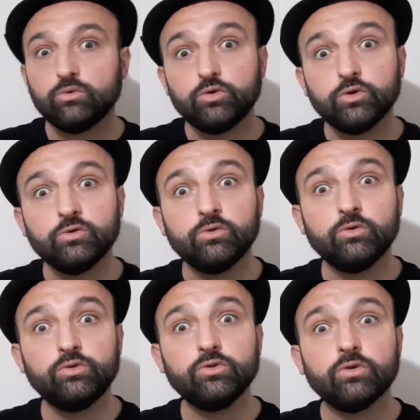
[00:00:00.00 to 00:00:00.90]

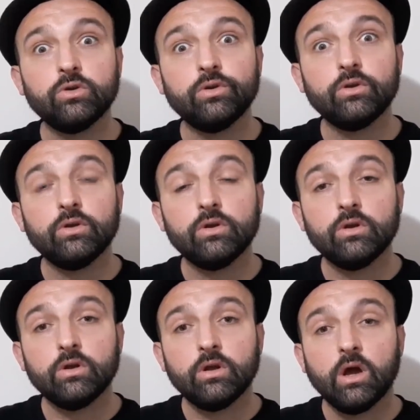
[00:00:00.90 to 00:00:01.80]
düşündürücü.
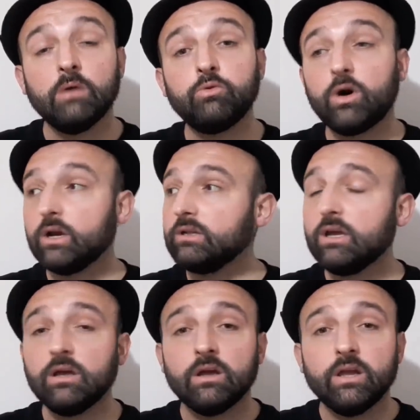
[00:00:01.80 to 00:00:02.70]
Ha bu
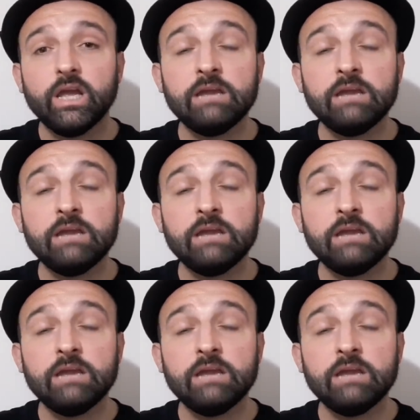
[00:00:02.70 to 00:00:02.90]
arada